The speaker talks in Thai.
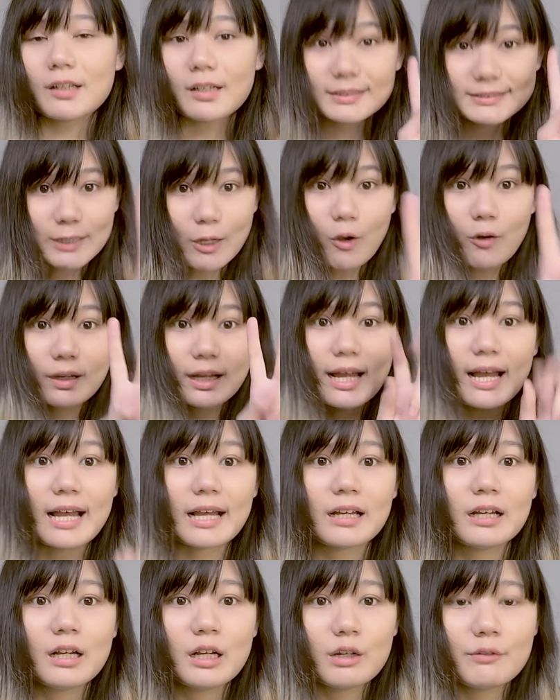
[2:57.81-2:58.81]
ข้อสองค่ะ
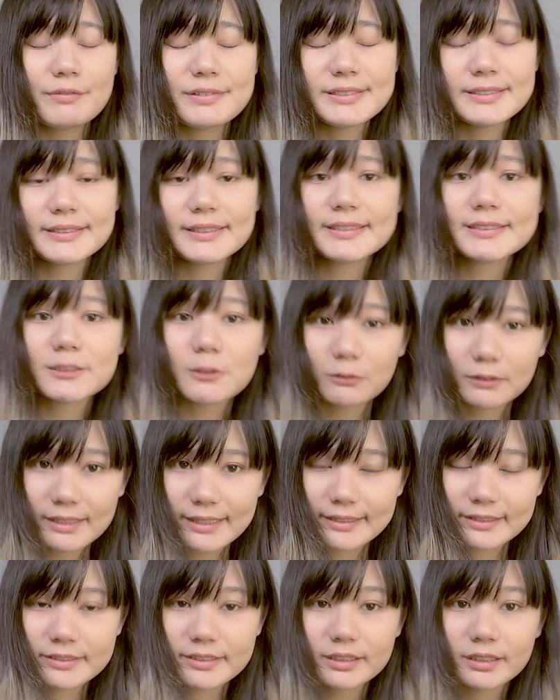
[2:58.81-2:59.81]
วิธีที่จด เล
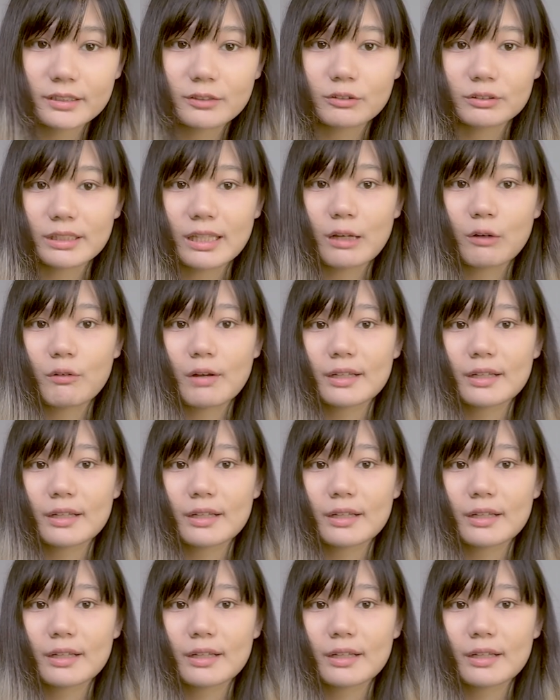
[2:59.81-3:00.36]
คเชอร์ ของเรา